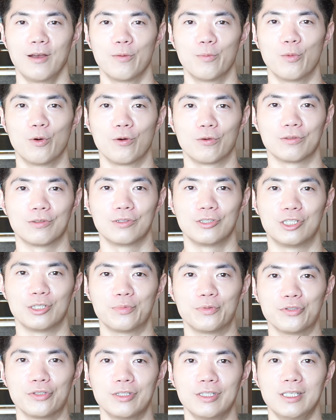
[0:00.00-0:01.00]
もう自
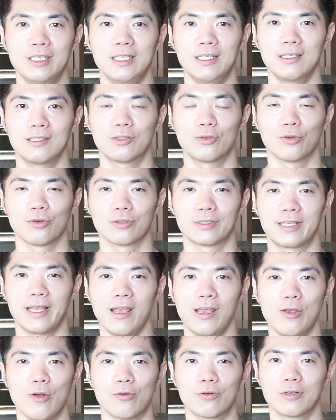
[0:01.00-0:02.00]
分に
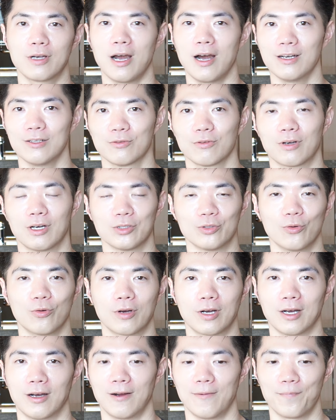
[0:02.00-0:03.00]
性欲があるのかどう
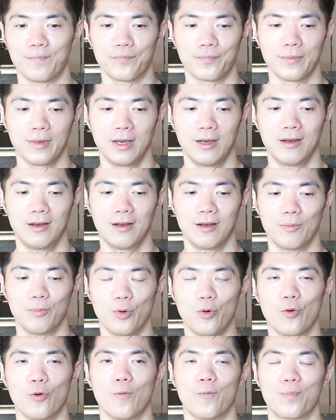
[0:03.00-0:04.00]
か
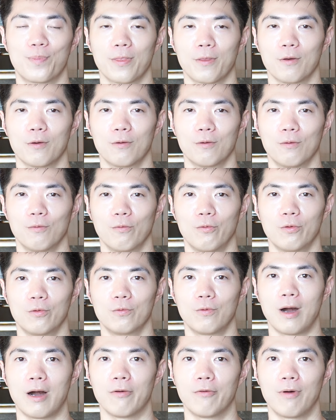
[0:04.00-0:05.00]
もう
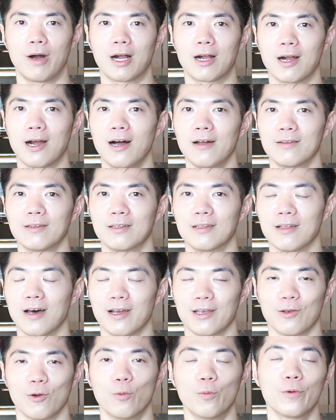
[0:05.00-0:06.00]
分かん
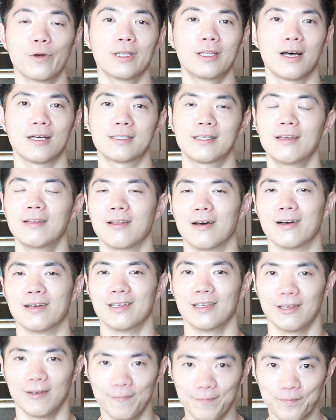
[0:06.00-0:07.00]
ない、思い出せな
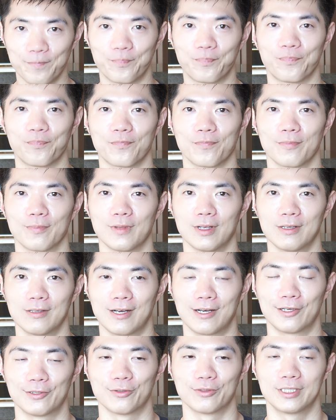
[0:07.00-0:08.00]
い。
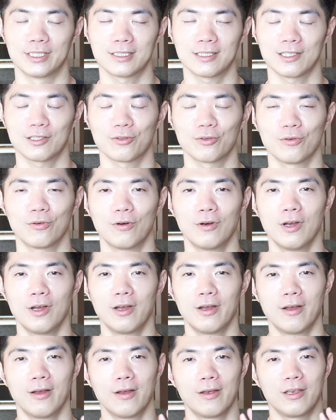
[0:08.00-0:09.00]
実際泌
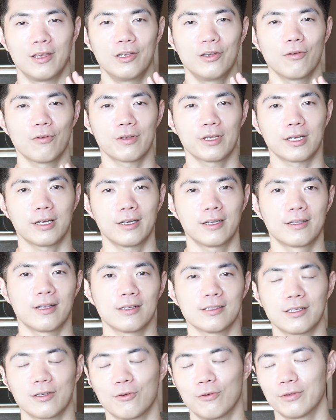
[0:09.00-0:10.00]
尿器科で
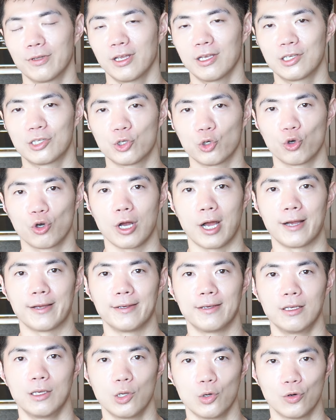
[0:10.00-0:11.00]
男性更年期障
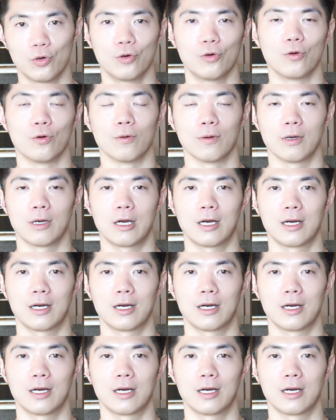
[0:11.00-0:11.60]
害の